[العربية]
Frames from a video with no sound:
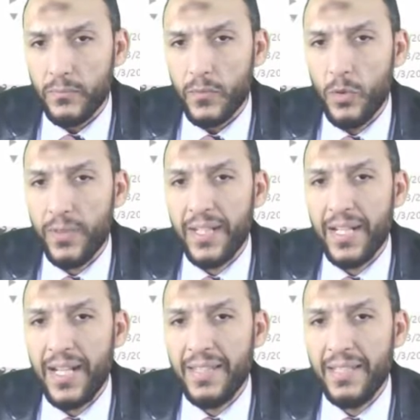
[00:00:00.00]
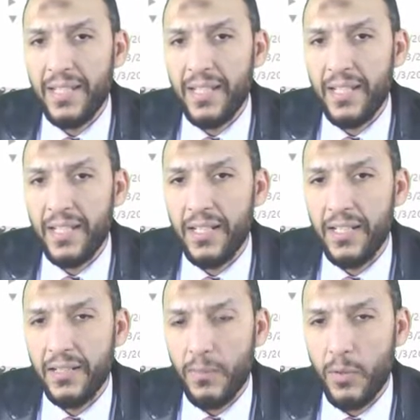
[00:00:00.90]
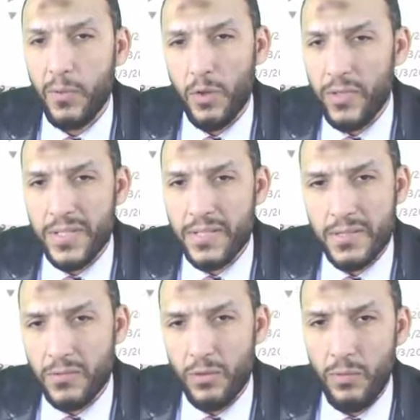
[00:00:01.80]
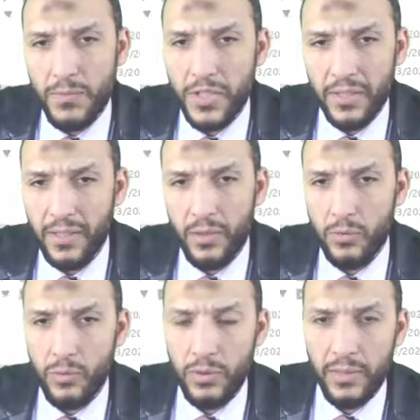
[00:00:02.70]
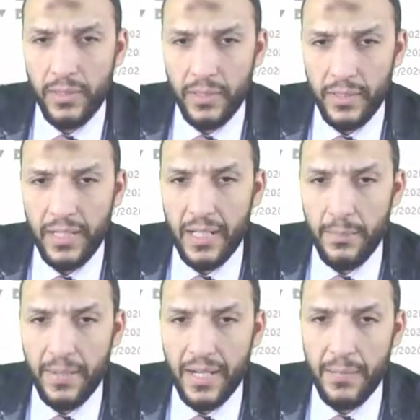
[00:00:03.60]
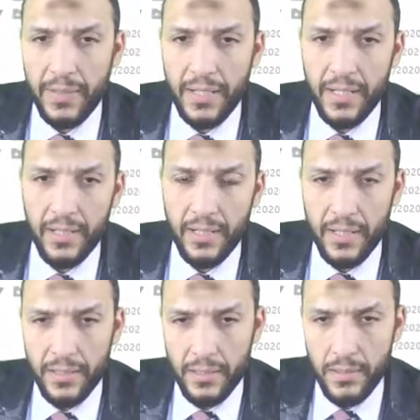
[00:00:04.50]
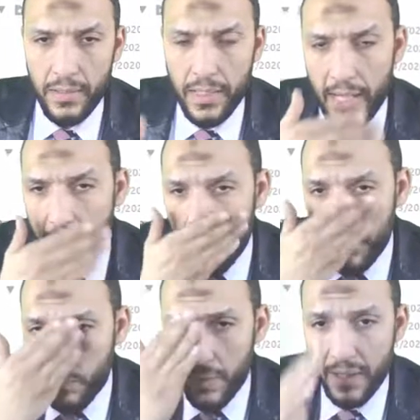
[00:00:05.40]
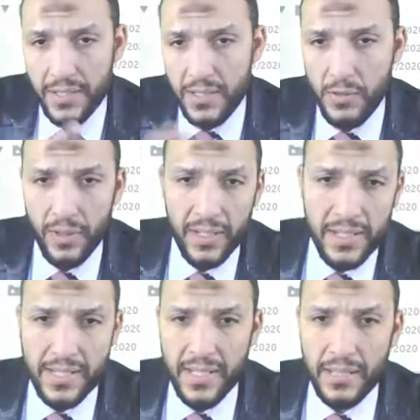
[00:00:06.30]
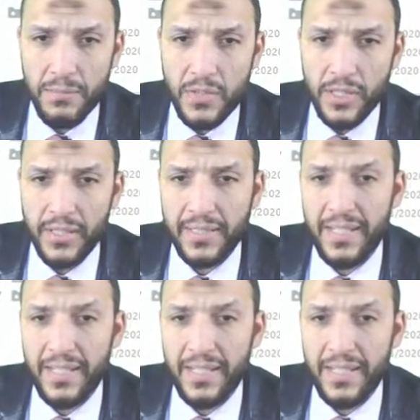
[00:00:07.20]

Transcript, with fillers: عندي الايه طبعا هم كونستس كلهم مش هيتغيروا طول خلال البرنامج يعني خلال الاب هم خلاص اليو ار الز ديت مش هتختلف